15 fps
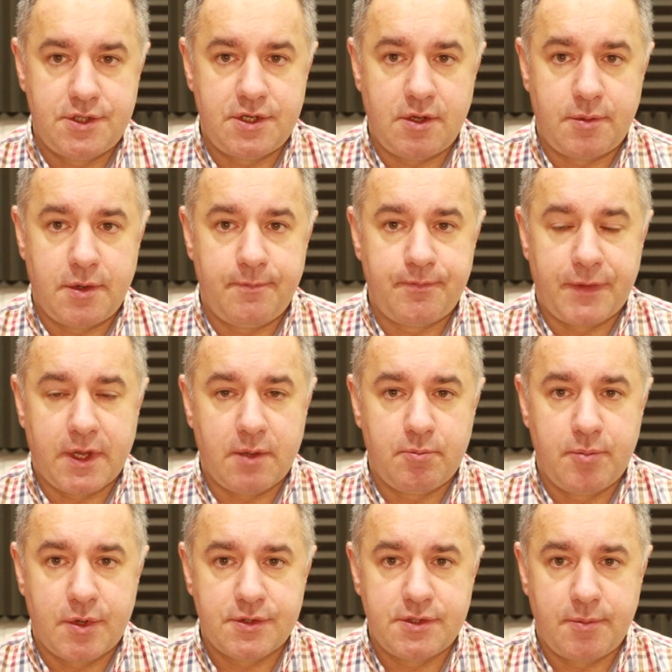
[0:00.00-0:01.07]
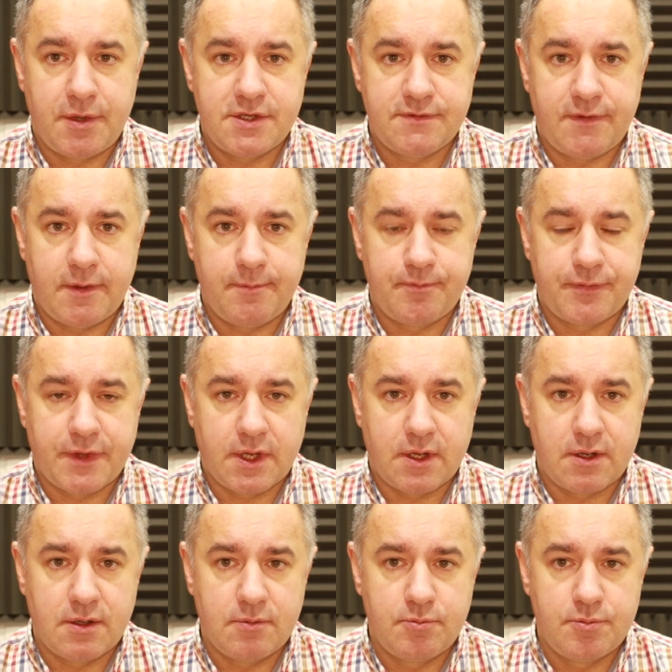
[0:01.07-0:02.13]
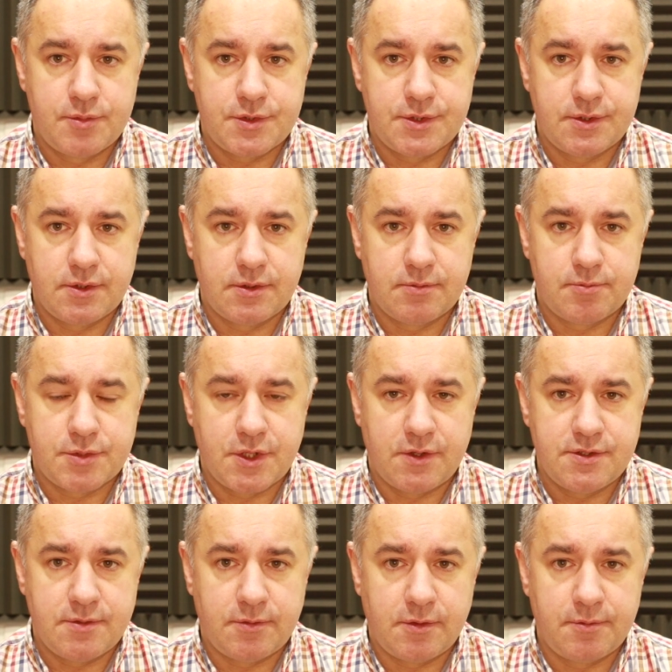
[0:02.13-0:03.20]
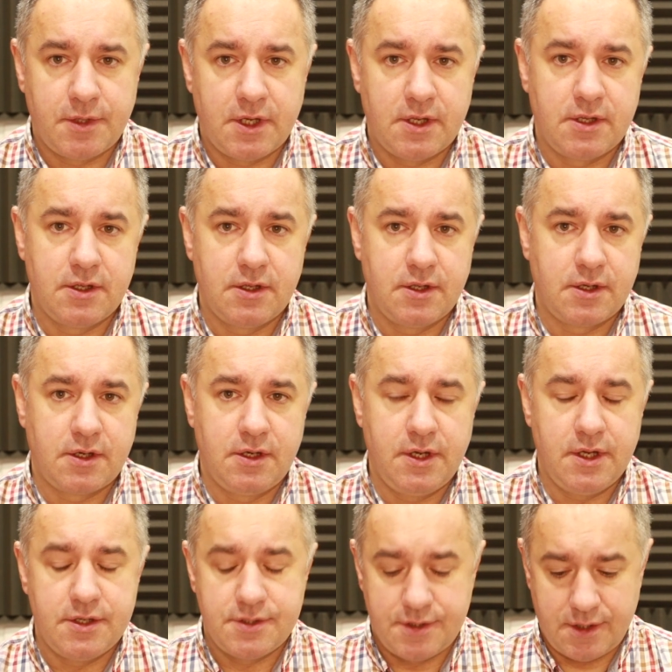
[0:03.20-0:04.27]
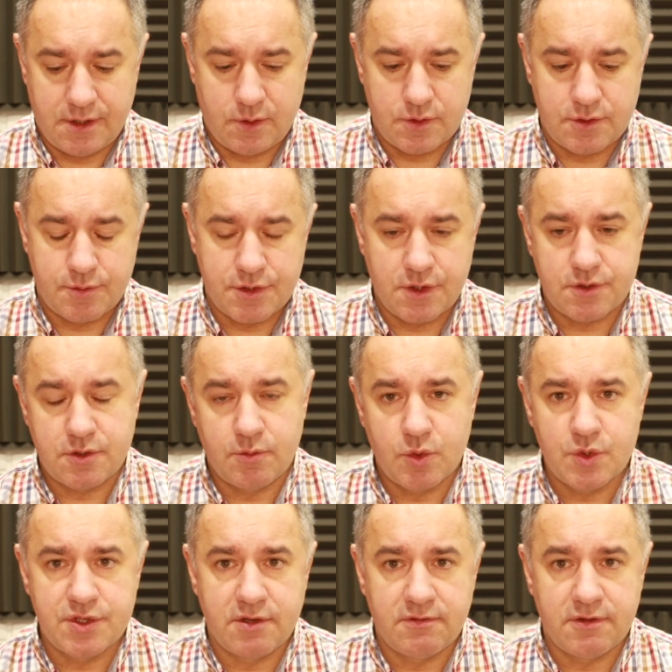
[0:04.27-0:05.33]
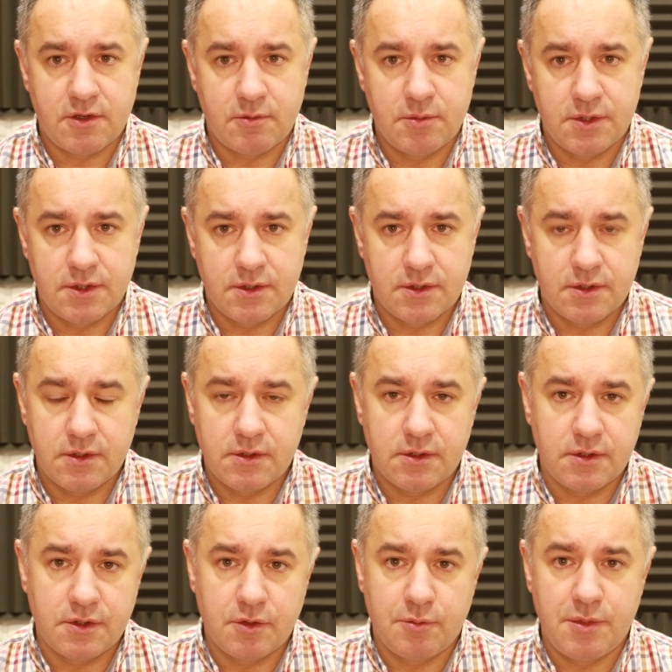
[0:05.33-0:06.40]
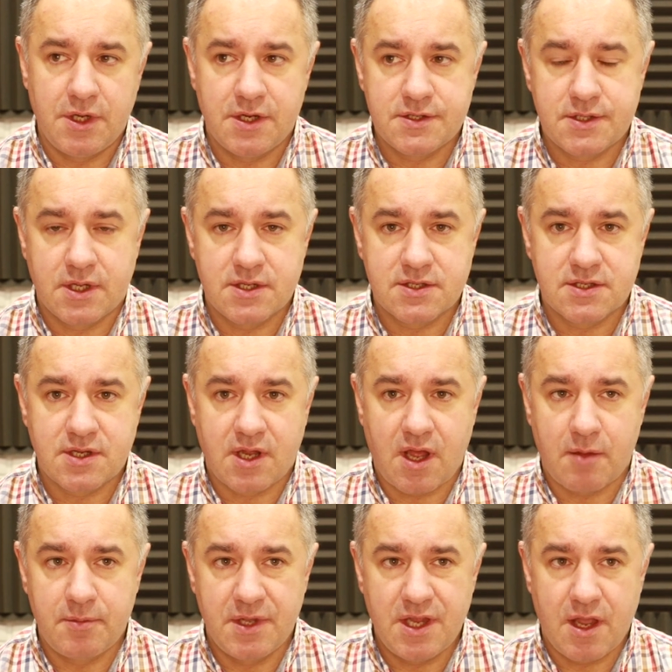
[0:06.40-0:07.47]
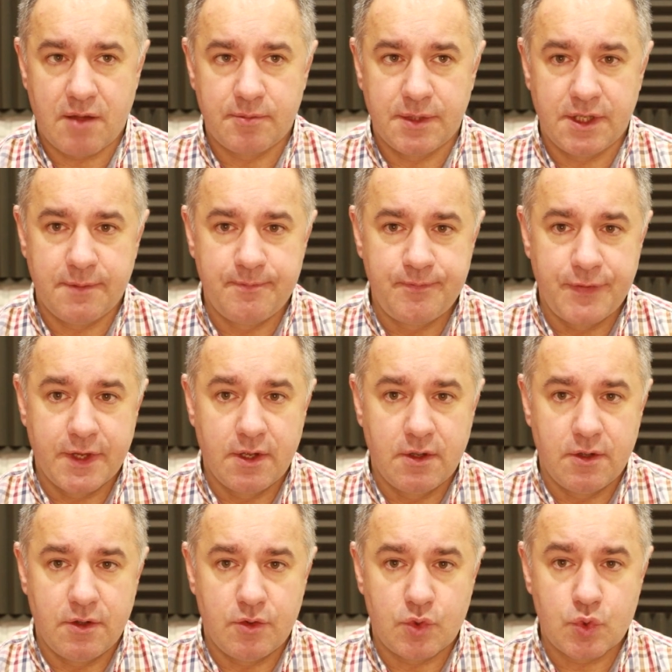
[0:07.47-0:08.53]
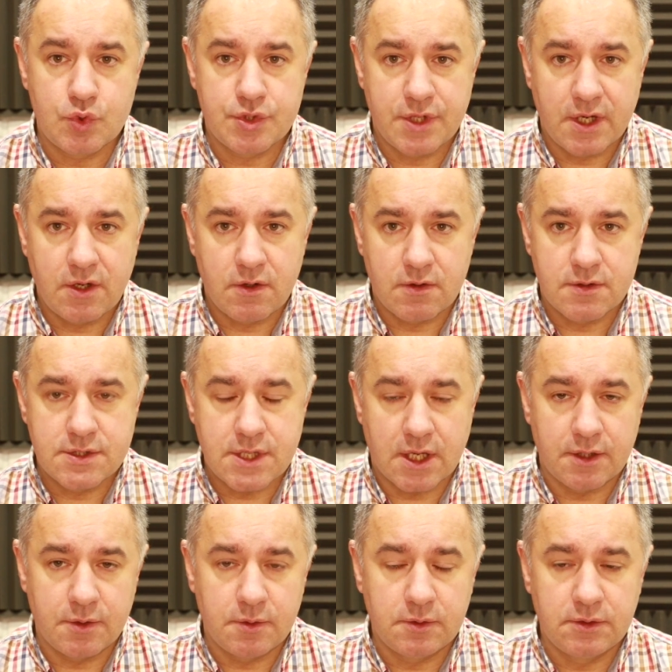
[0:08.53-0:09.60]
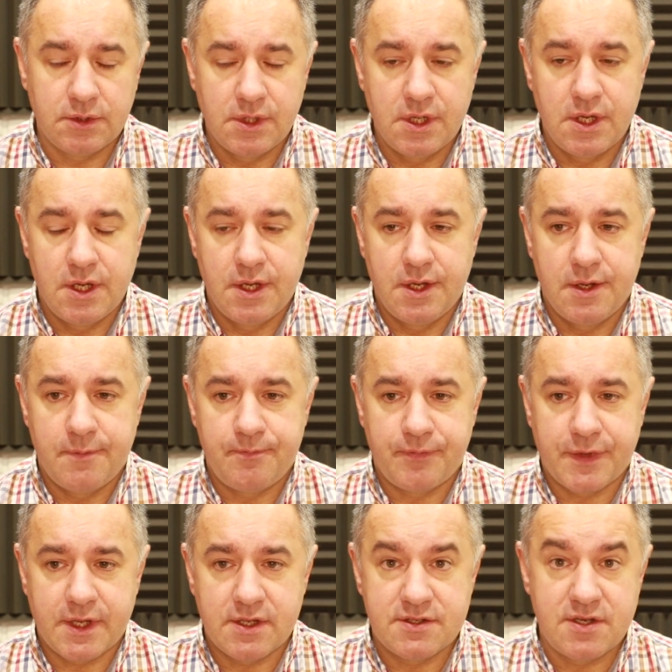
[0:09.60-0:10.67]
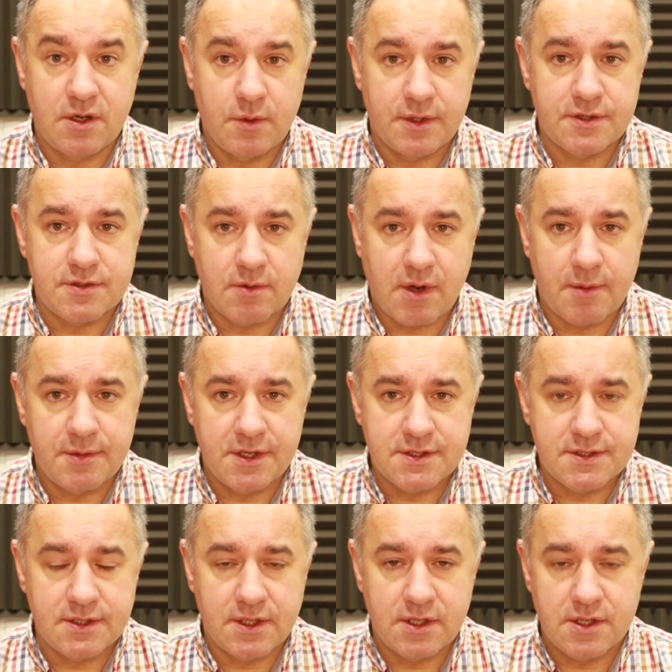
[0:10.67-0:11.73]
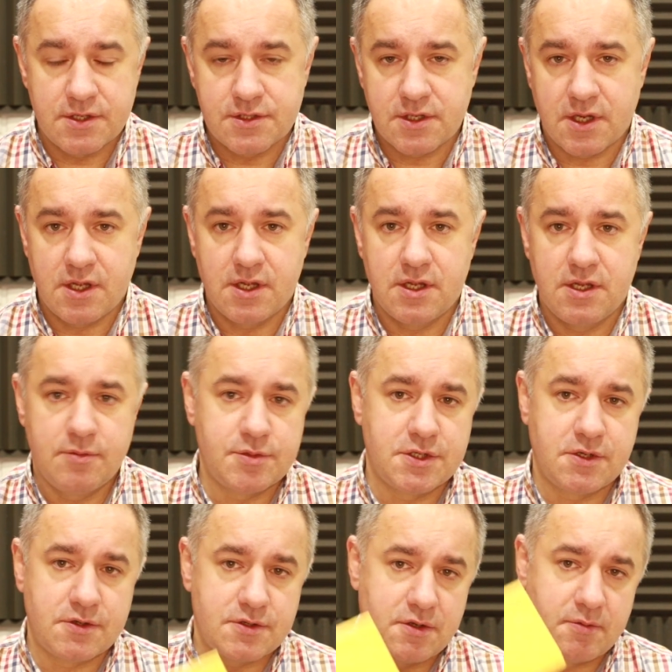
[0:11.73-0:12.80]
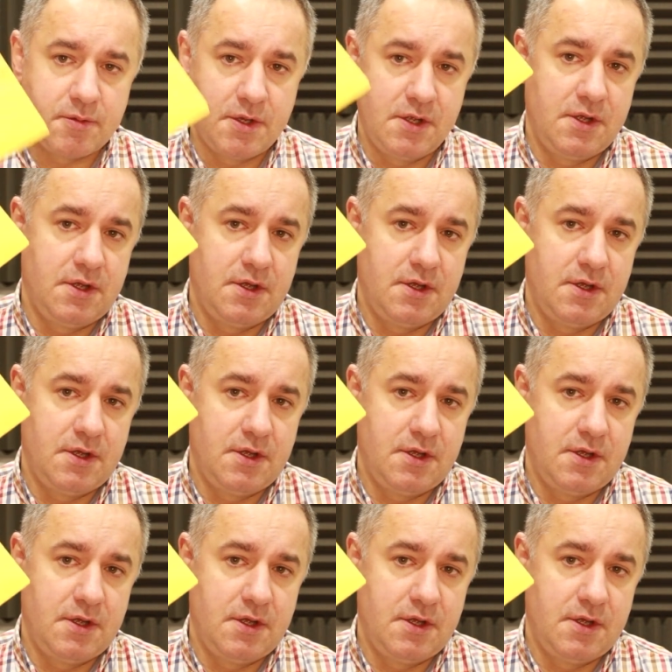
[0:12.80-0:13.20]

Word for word: Dzień dobry. E, proszę Państwa, e, przy, przychodzą do mnie e, klienci, którzy przynoszą różne wyroby jubilerskie z kamieniami różnego rodzaju. Z reguły to są kamienie syntetyczne i przynoszą